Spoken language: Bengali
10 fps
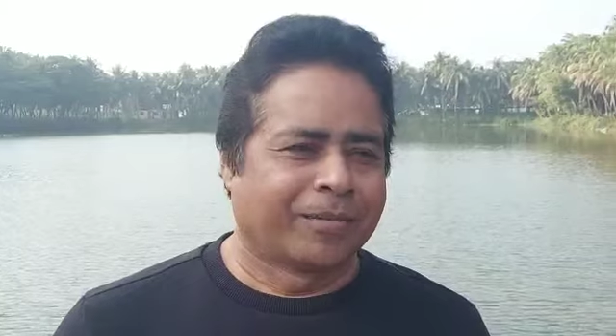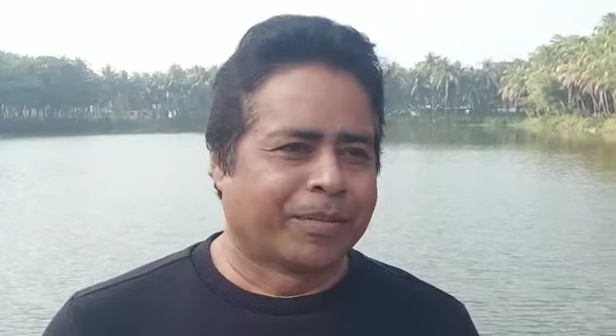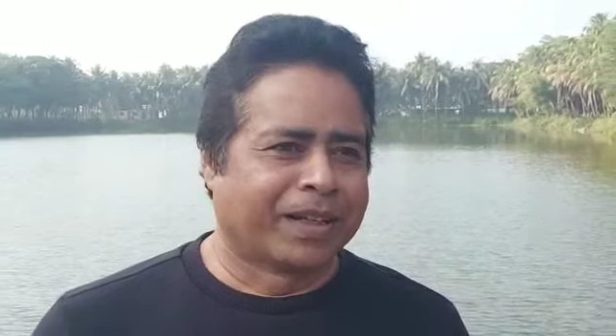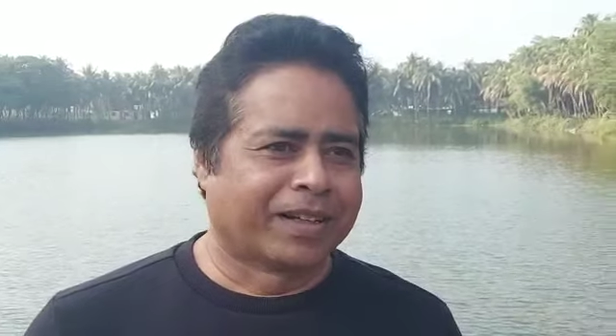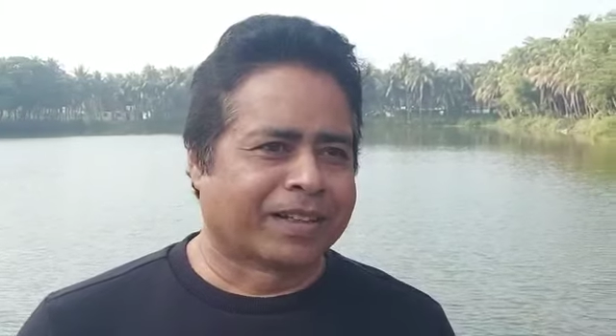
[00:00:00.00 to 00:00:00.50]

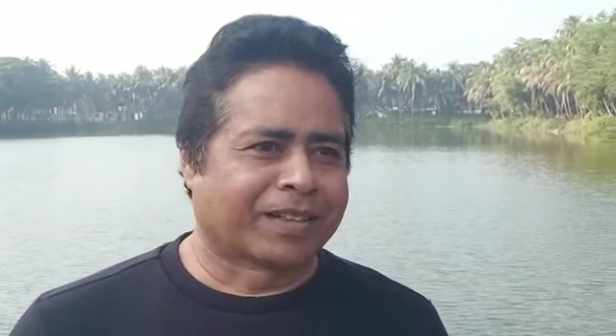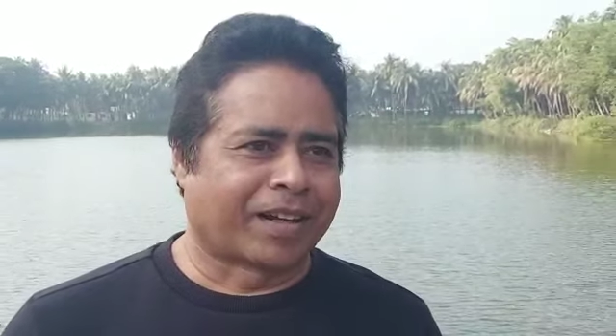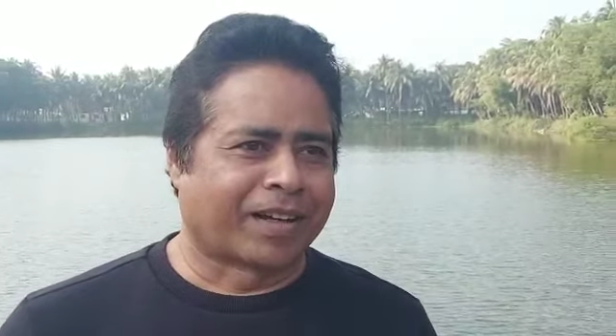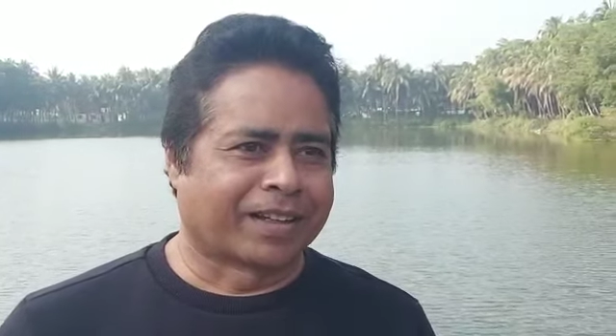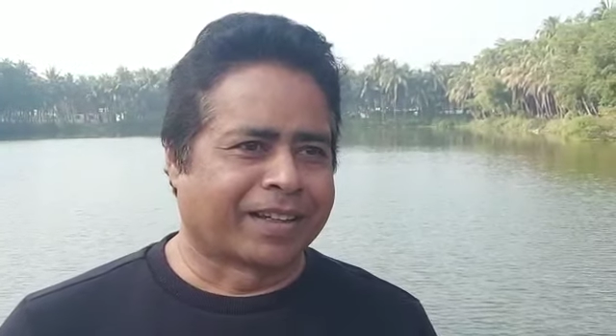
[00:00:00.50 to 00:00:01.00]
বিলেনের
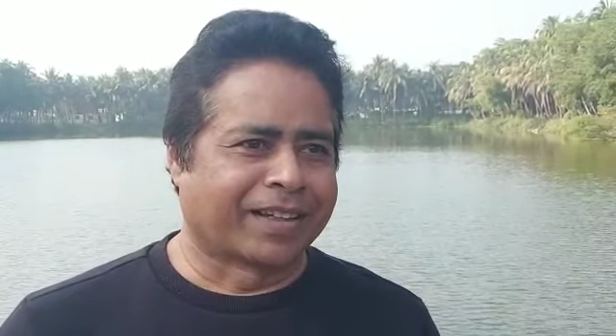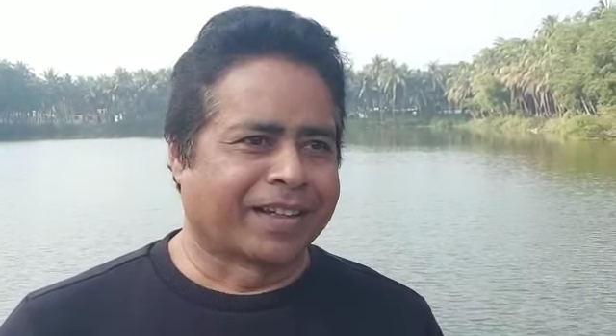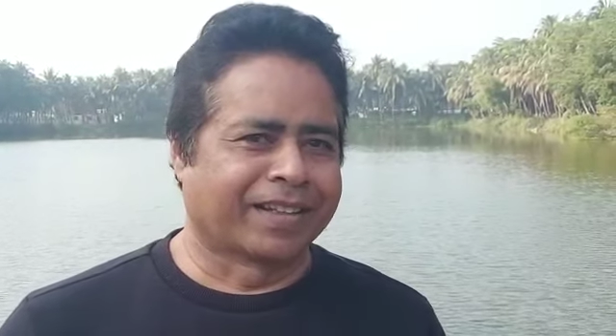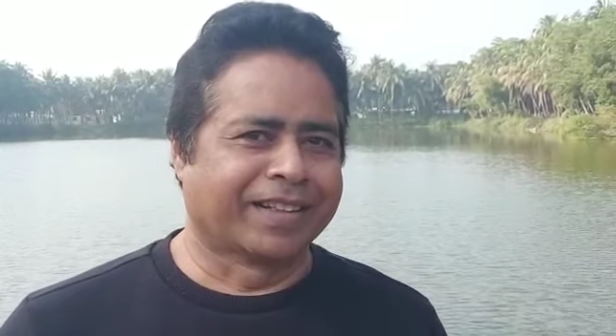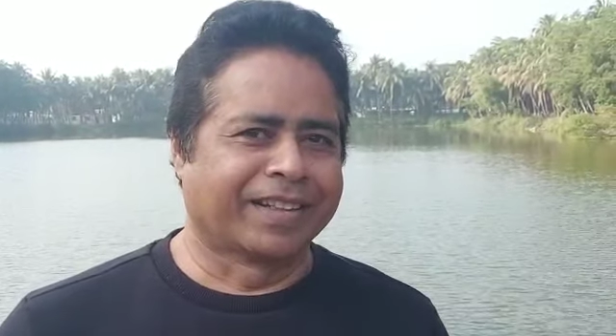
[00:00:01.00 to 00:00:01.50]
তাড়া খেয়ে
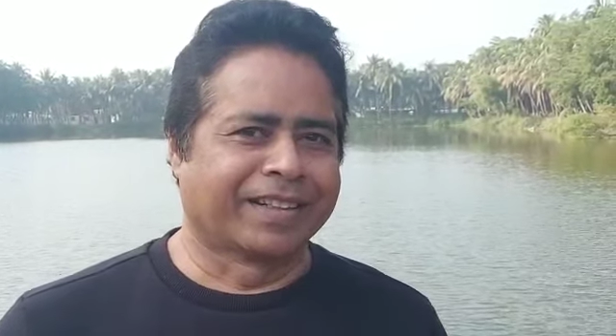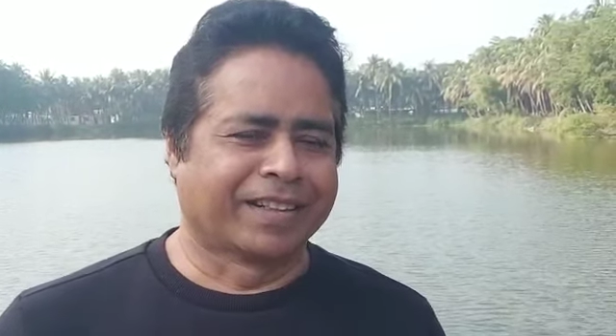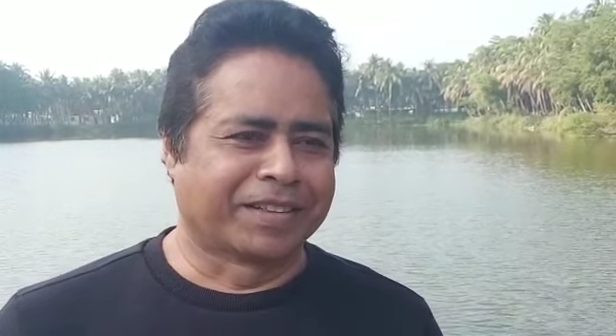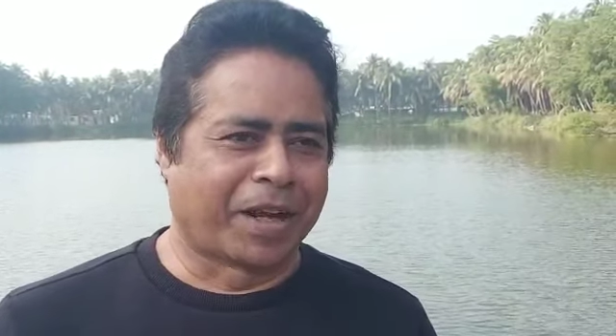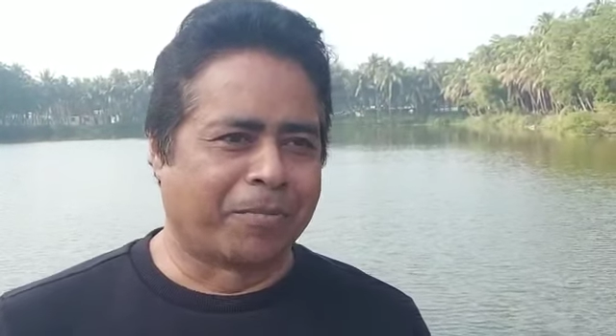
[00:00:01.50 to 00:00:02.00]
এই
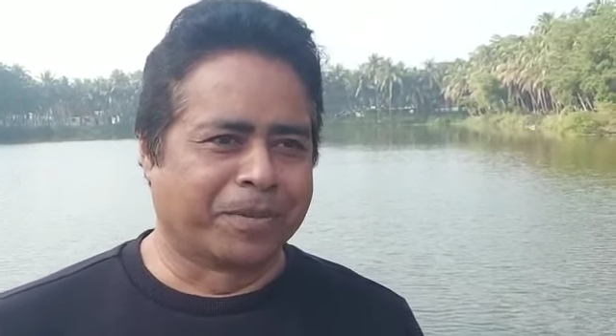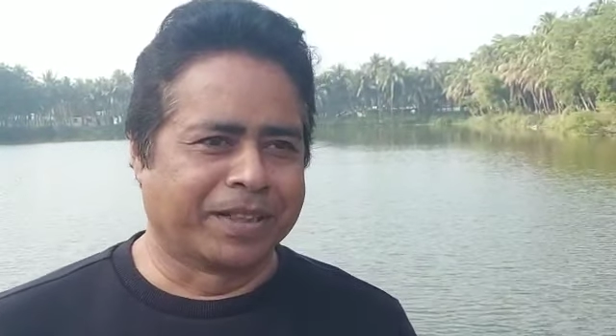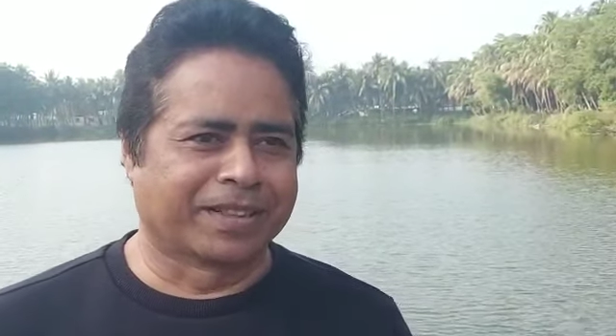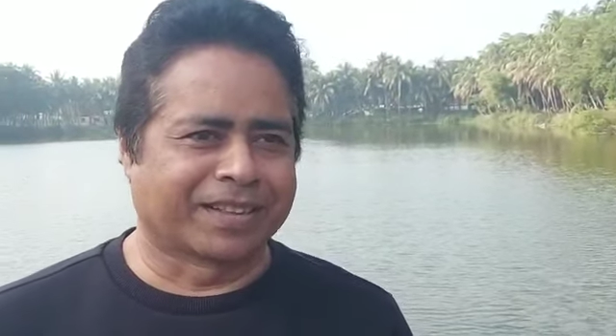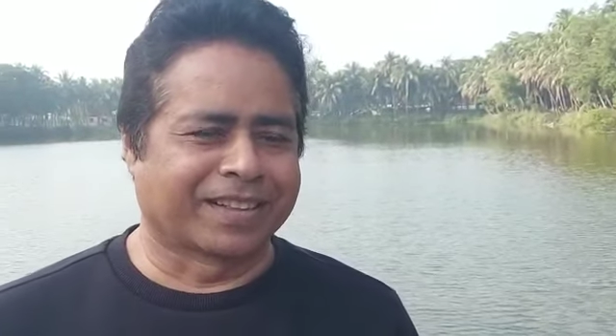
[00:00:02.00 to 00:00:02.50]
দিঘিতে জাম
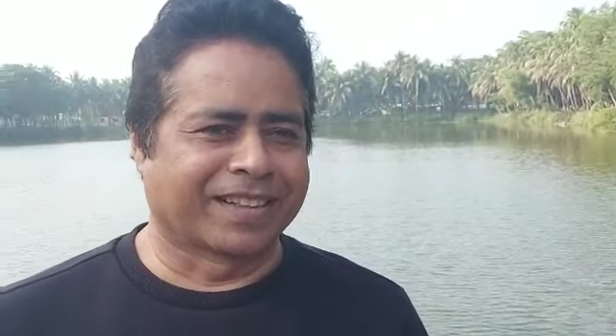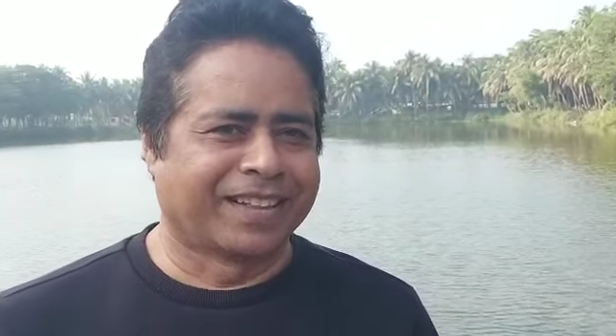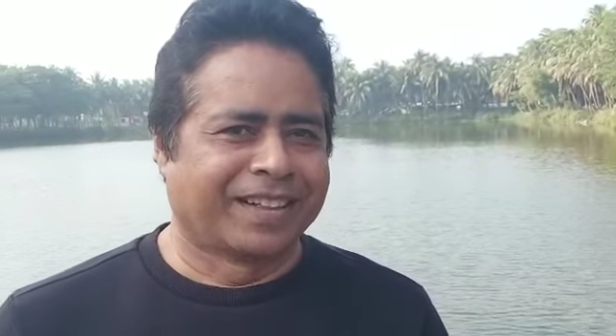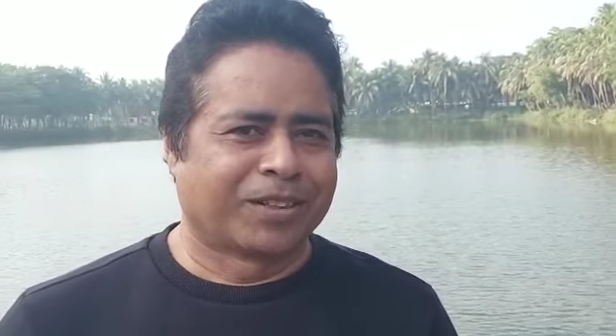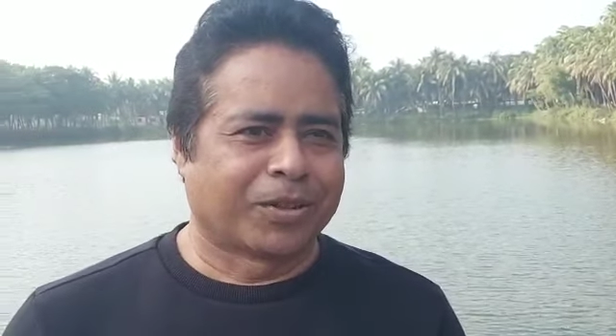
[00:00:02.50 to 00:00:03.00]
দিয়েছে
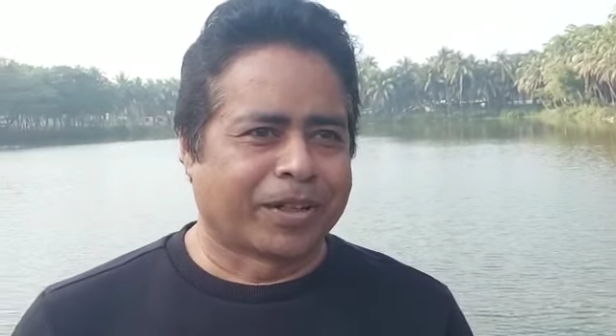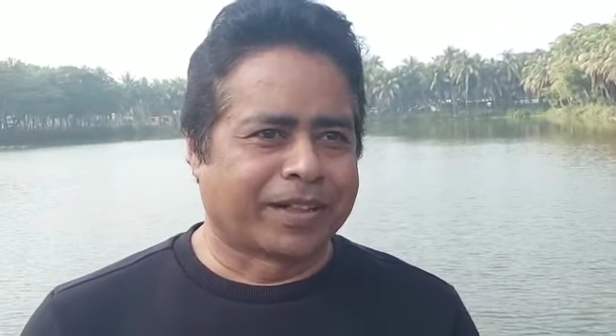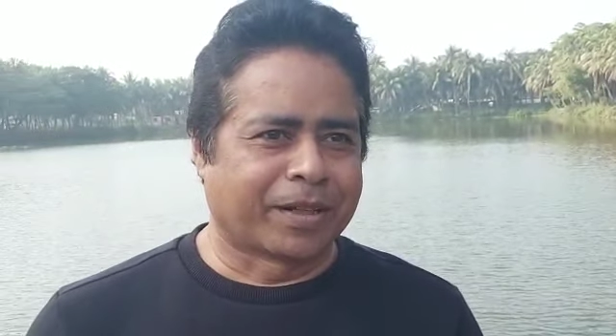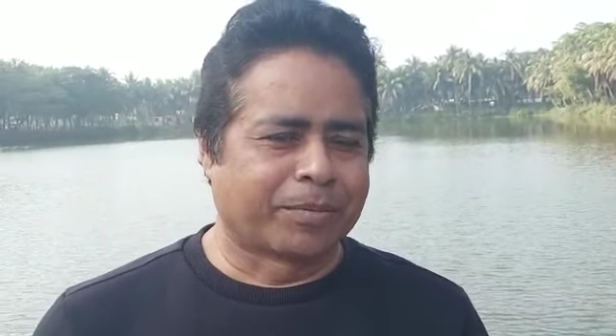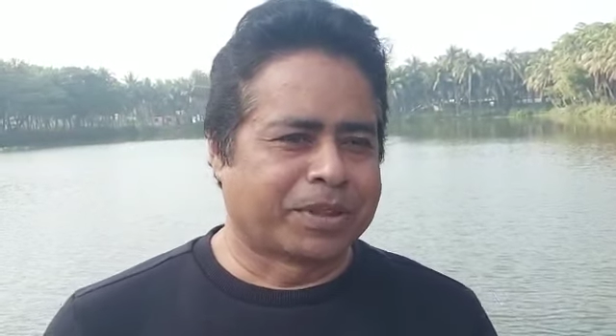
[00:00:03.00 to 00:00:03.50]
তো
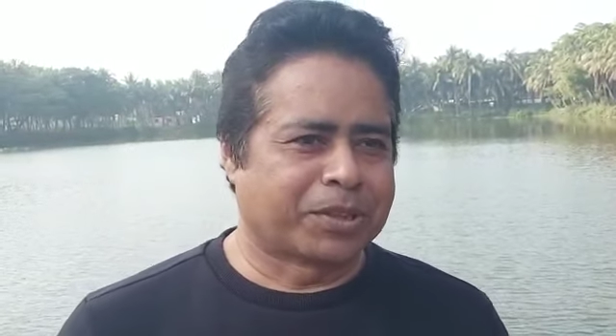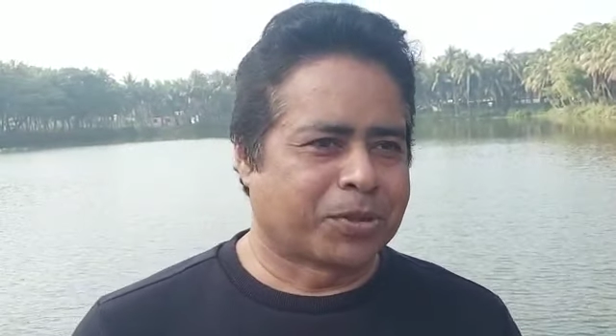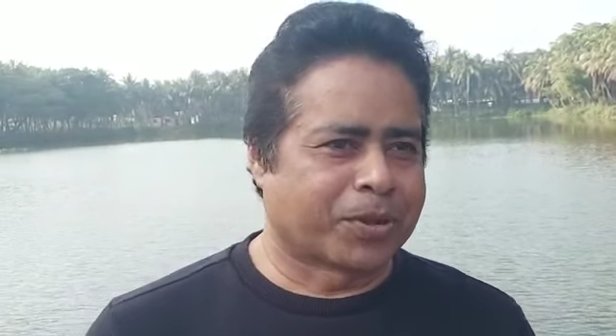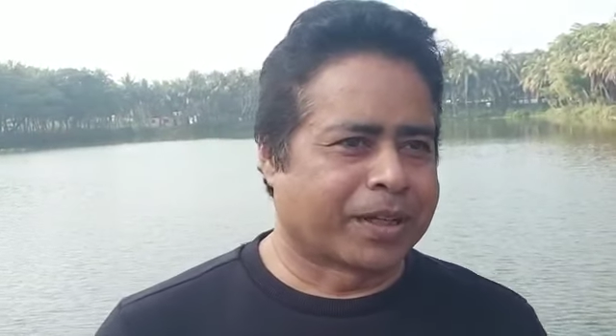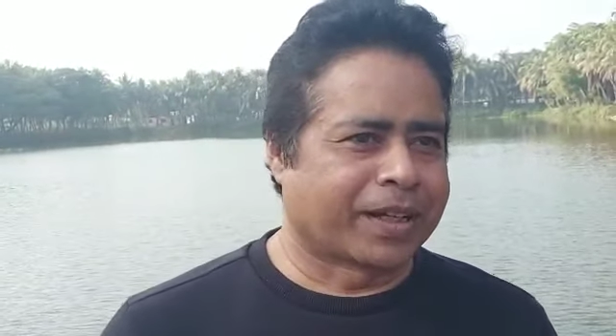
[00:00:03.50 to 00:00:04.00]
এটার বিশেষ
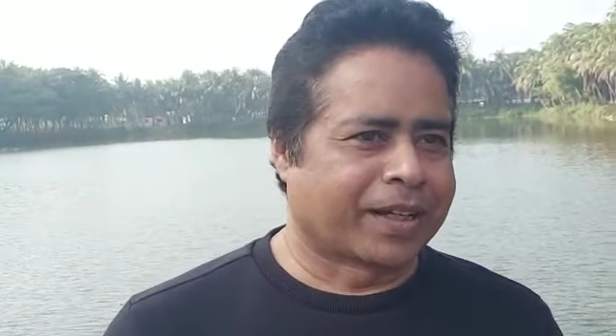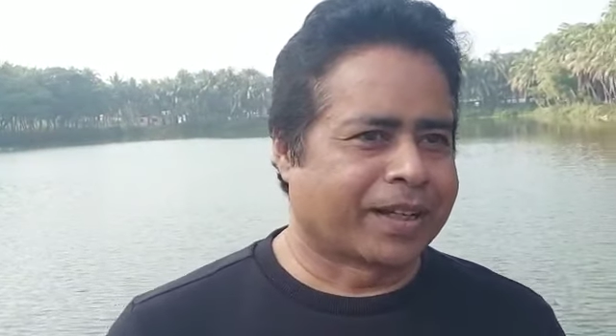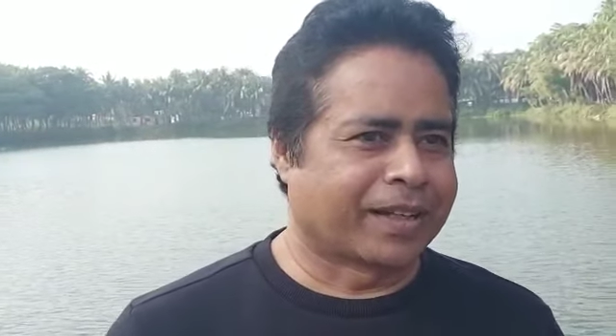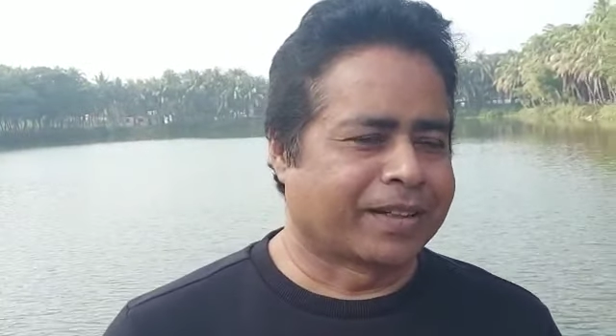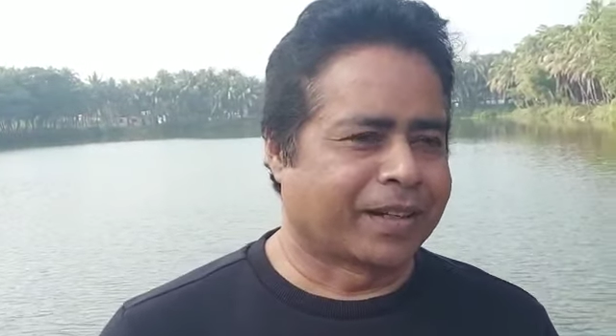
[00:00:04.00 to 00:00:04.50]
করে এখানে
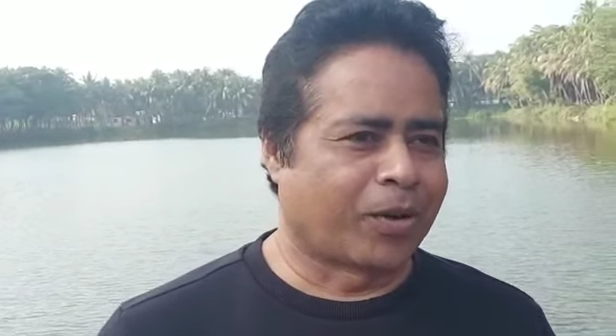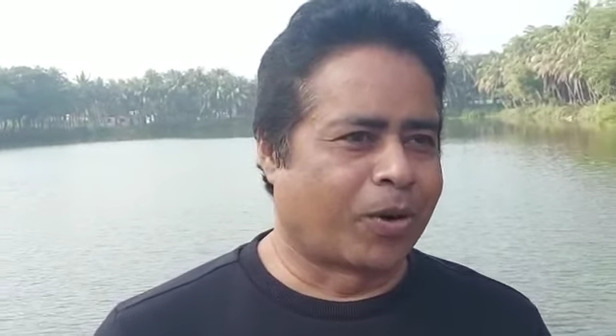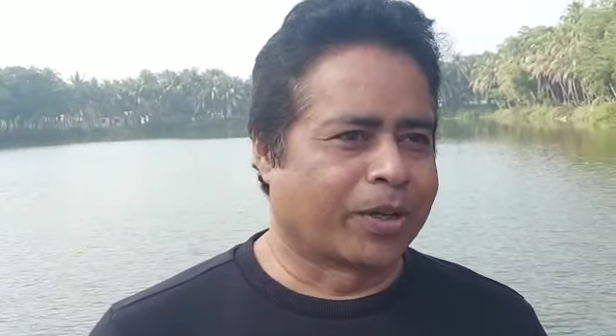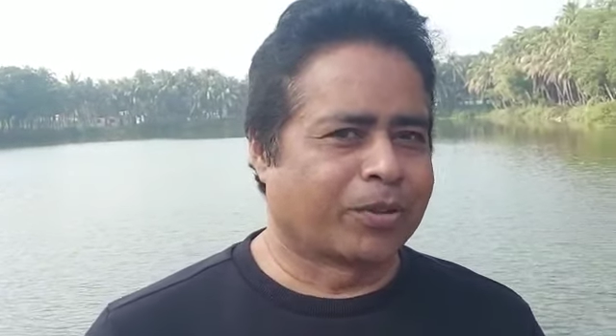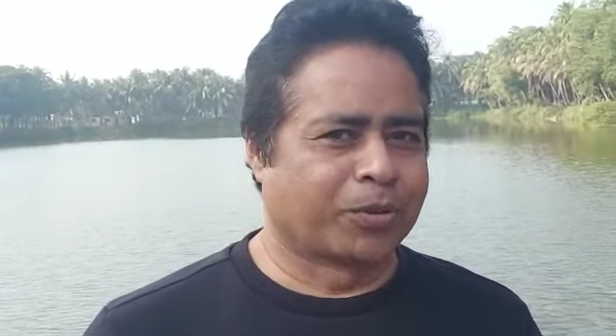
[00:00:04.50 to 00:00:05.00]
এটার অনেক